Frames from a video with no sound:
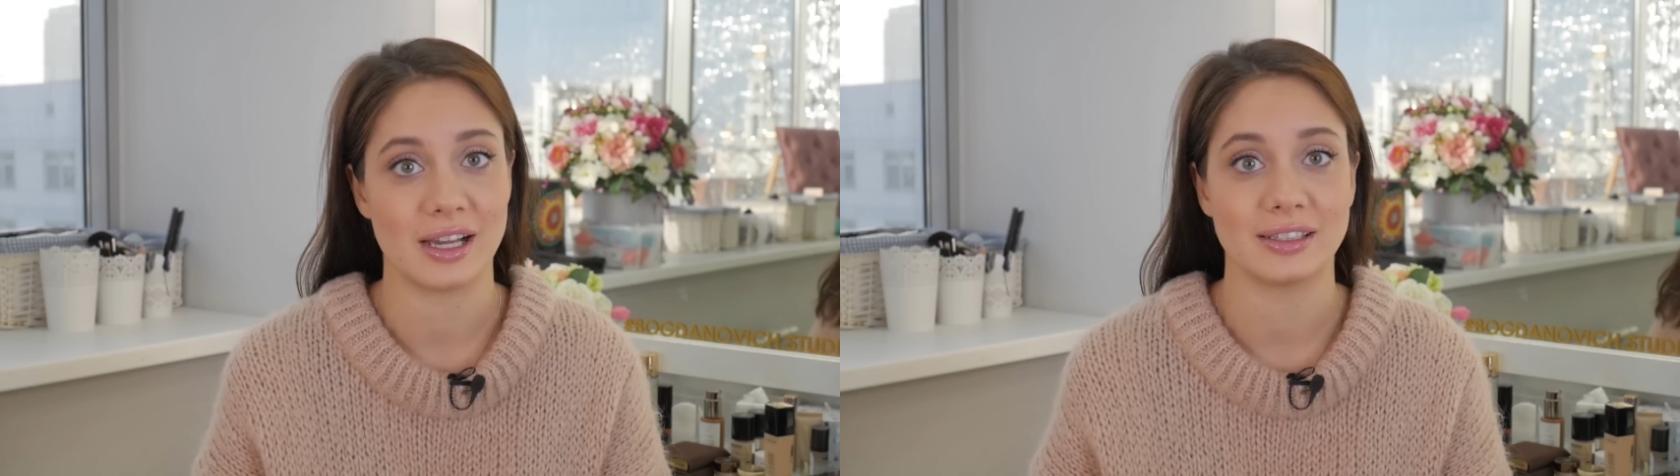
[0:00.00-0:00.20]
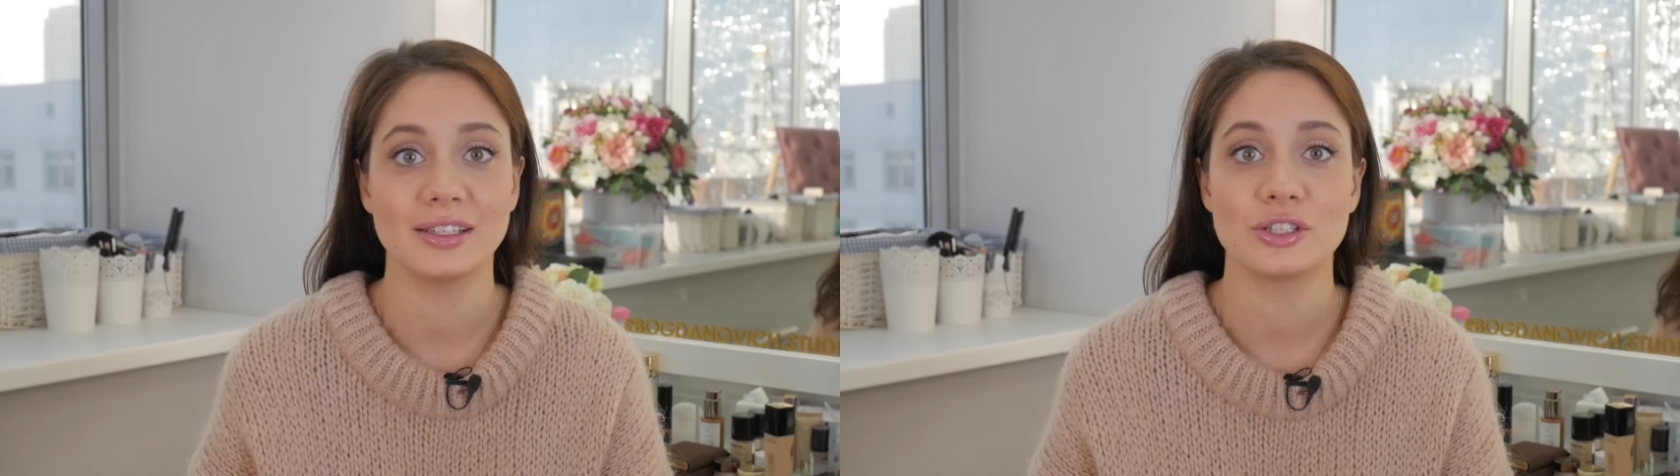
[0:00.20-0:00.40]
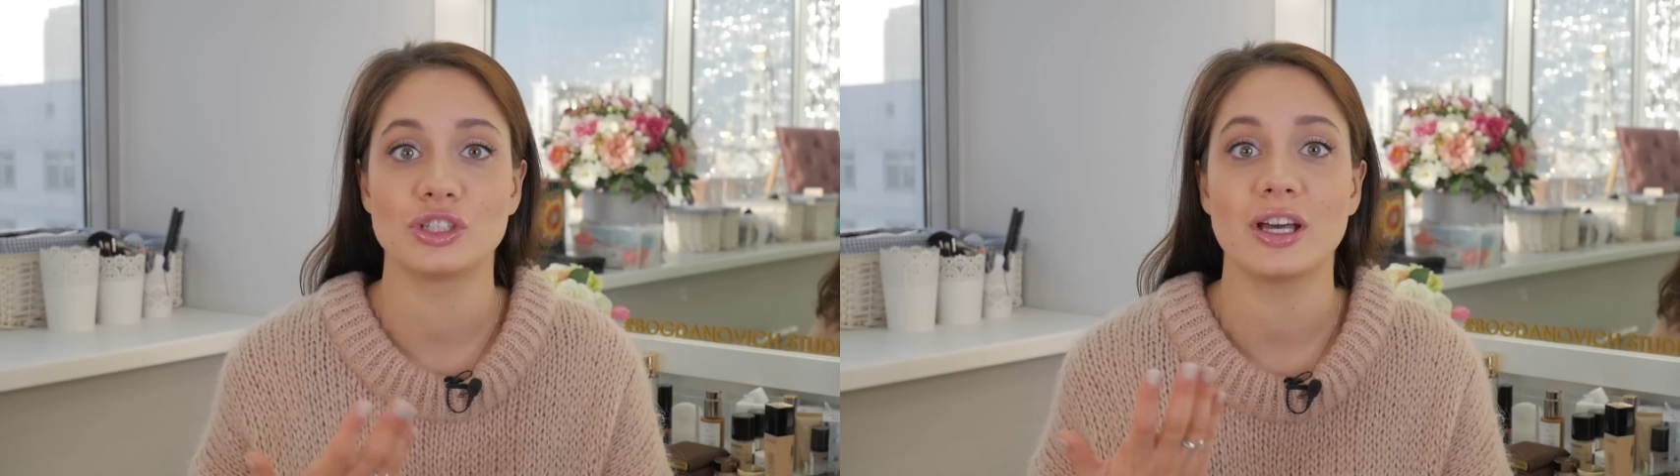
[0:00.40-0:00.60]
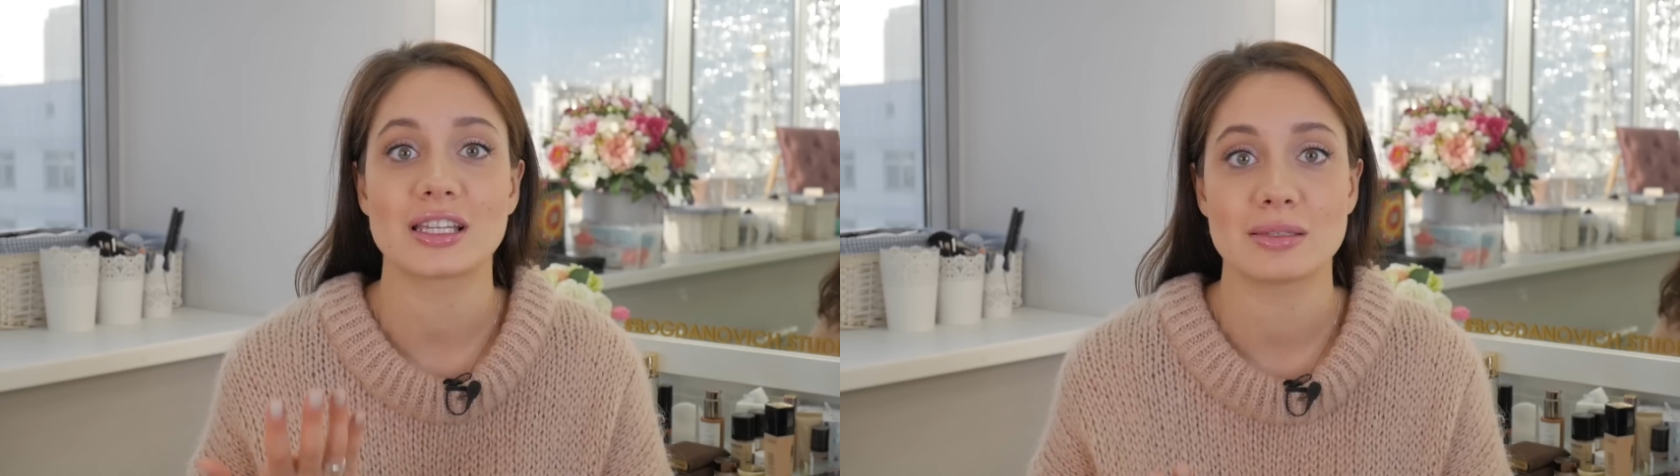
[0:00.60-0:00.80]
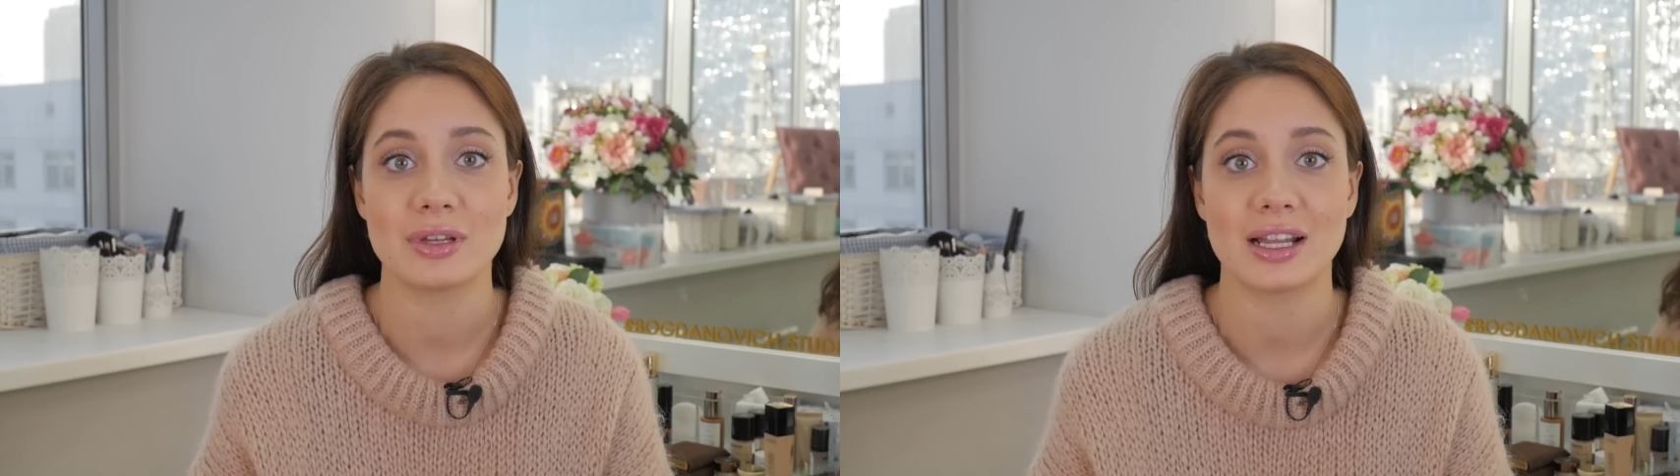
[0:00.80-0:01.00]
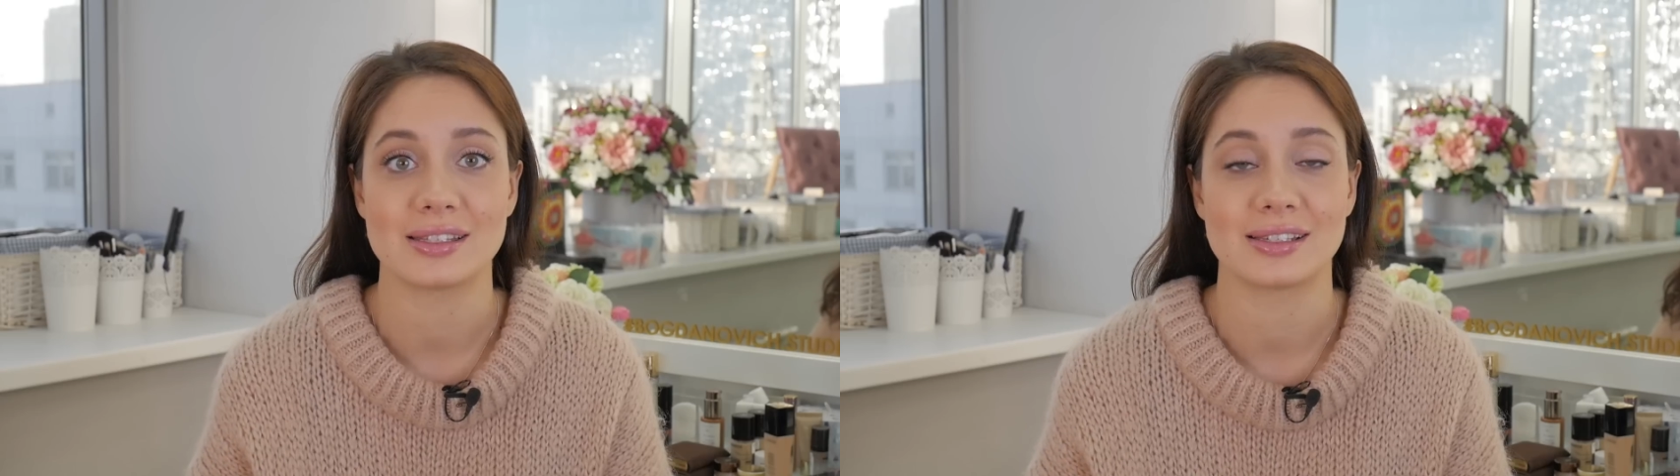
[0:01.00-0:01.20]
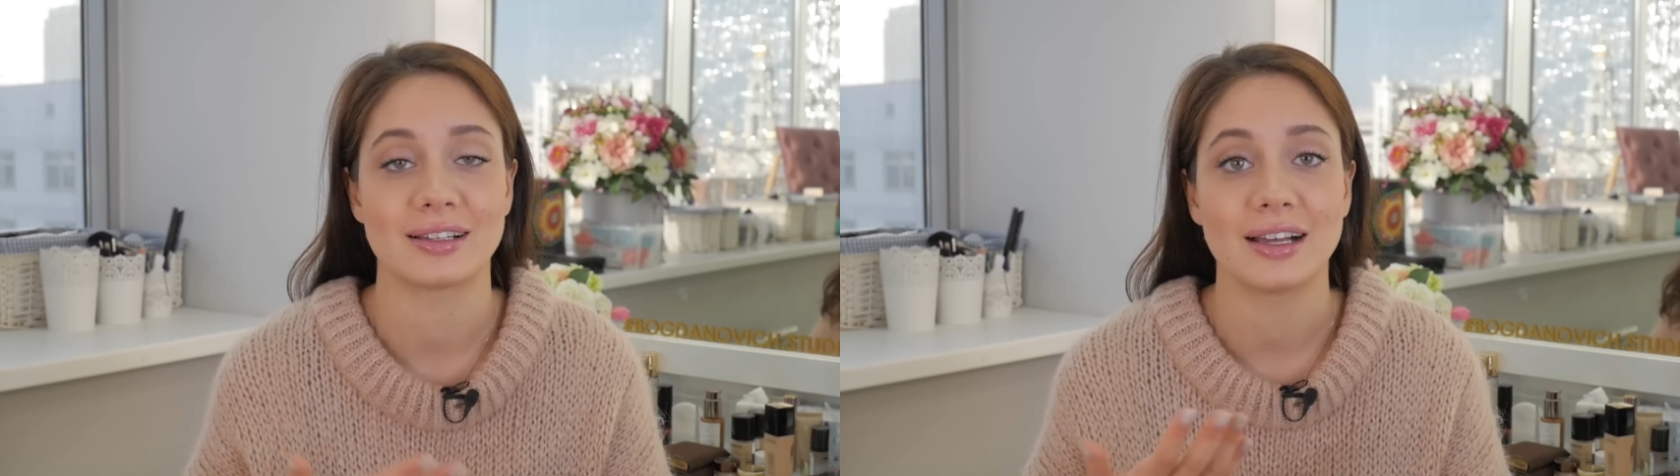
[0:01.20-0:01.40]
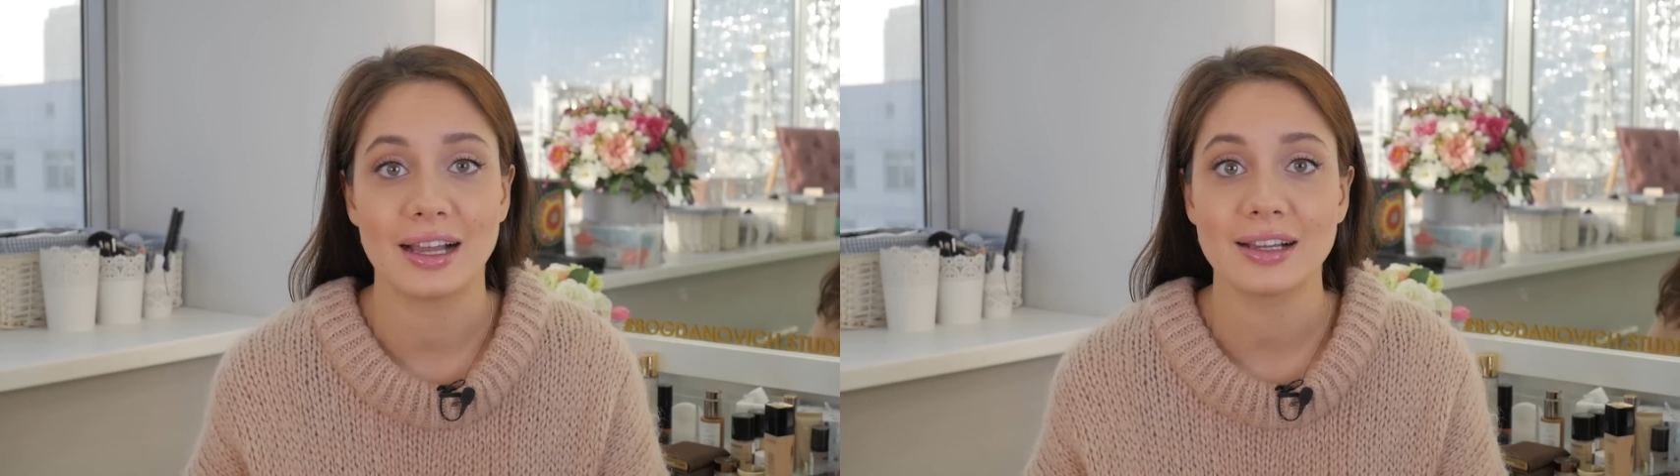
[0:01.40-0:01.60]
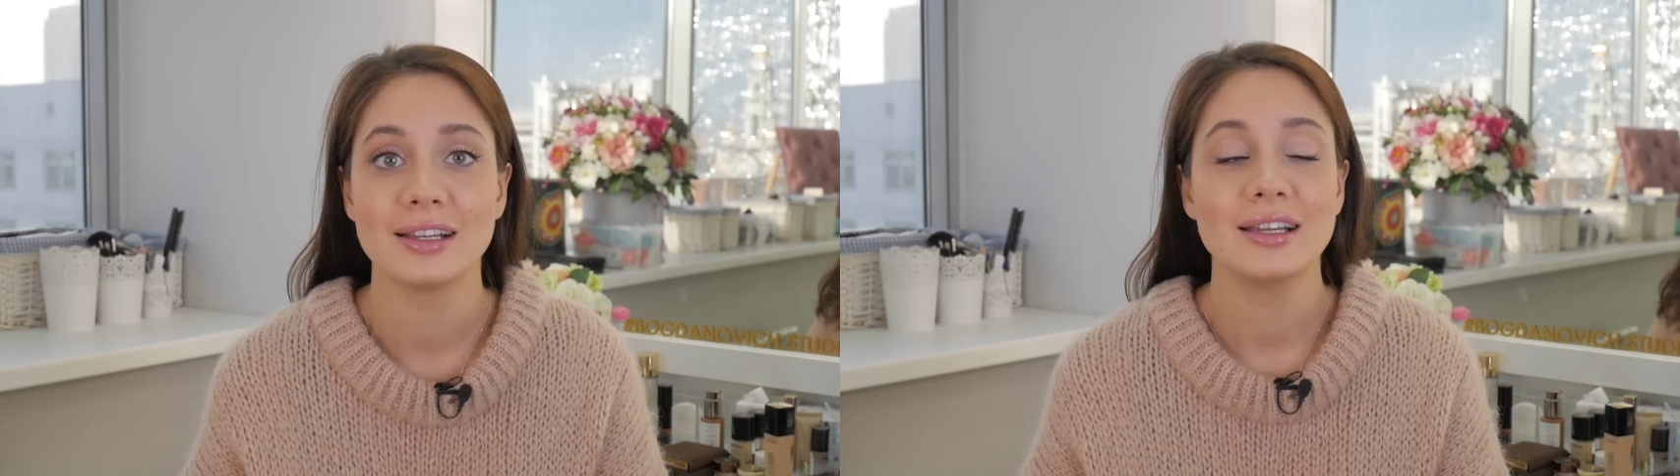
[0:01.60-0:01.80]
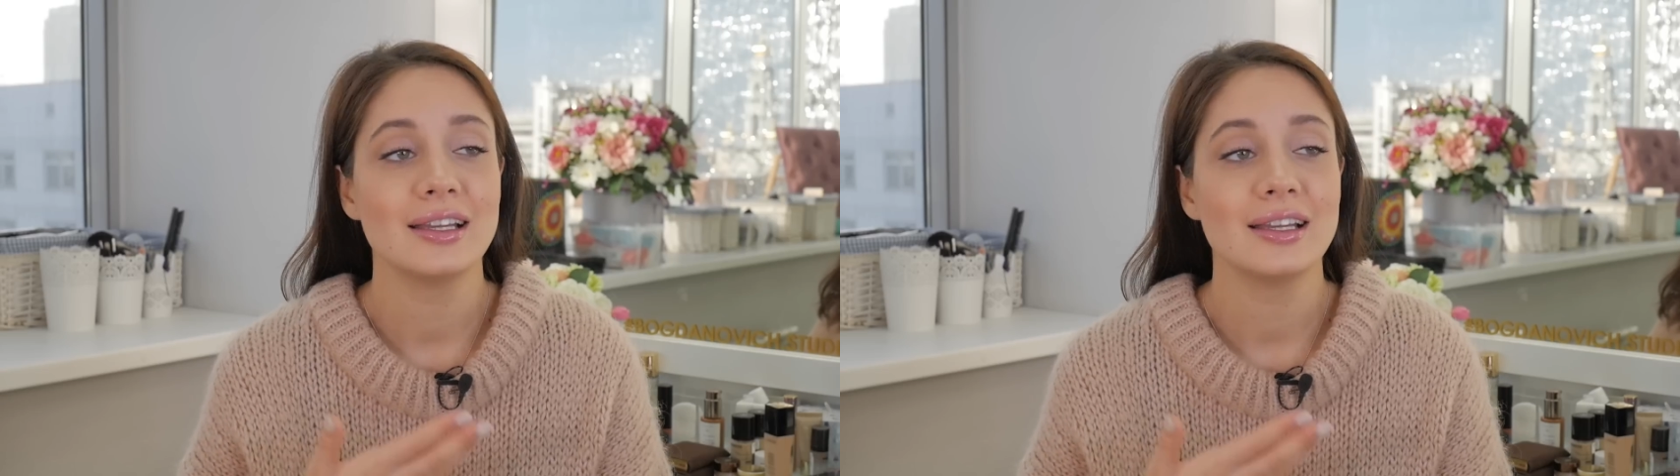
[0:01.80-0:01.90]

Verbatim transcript: Когда я начинаю разбираться, как,